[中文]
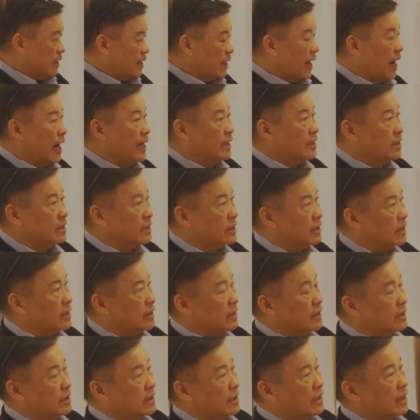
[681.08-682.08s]
也还是
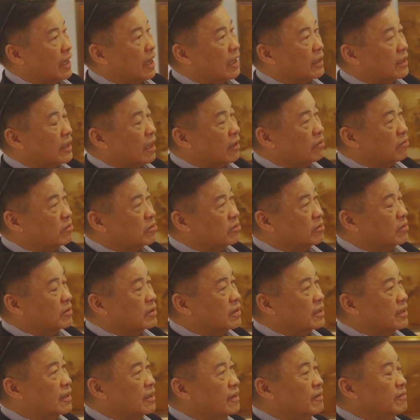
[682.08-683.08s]
可以看到说
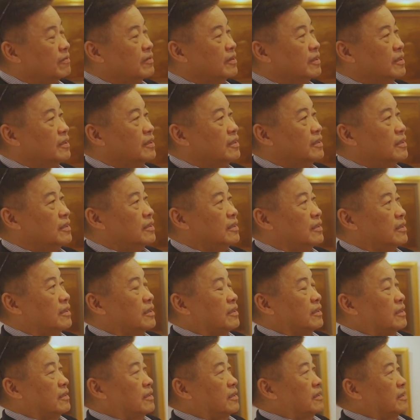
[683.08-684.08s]
呢，
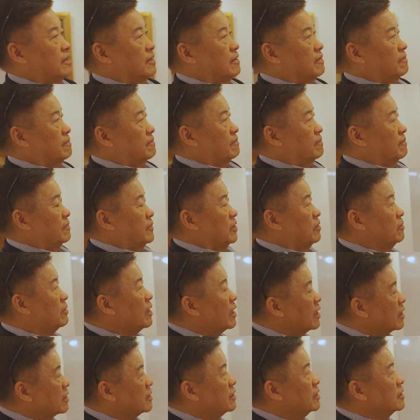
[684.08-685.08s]
呃，刘
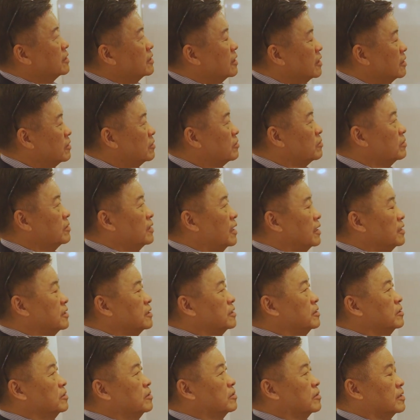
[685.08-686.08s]
康先生虽然
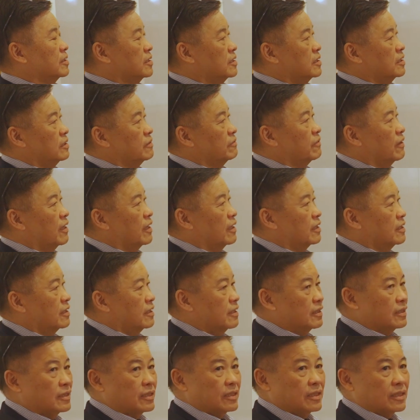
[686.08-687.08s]
是用了西方
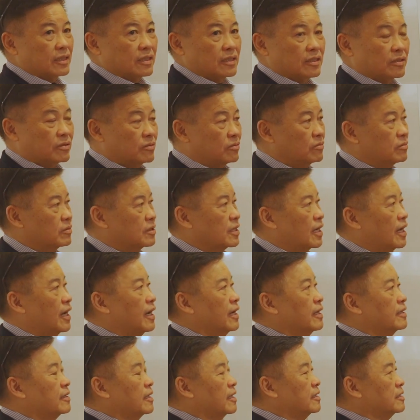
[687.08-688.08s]
的这个素
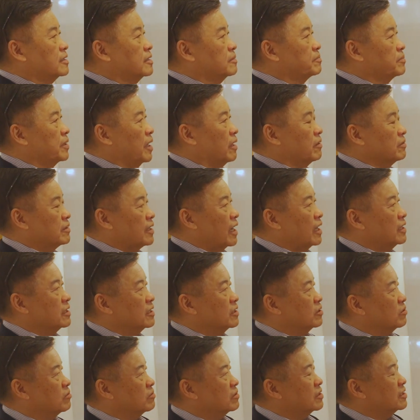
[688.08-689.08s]
材，但是表达的
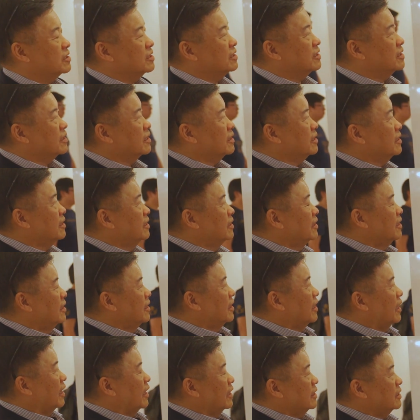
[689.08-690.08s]
东西呢，
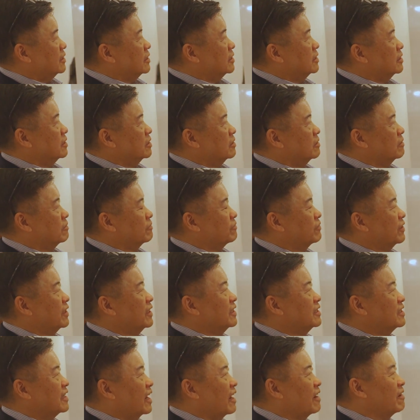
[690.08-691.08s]
还是有
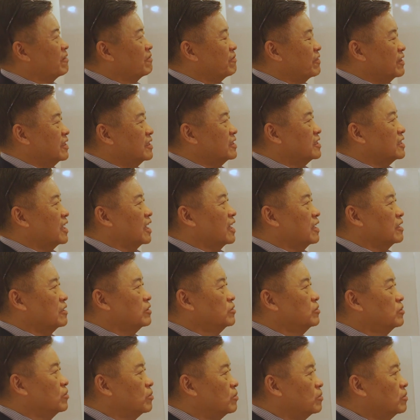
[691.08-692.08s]
非常非
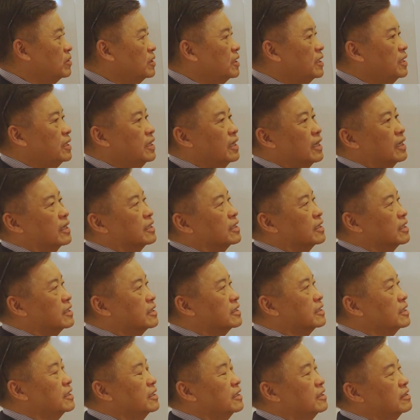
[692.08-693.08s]
常浓烈的
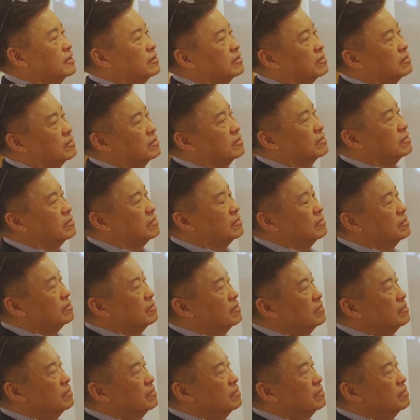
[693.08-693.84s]
这一种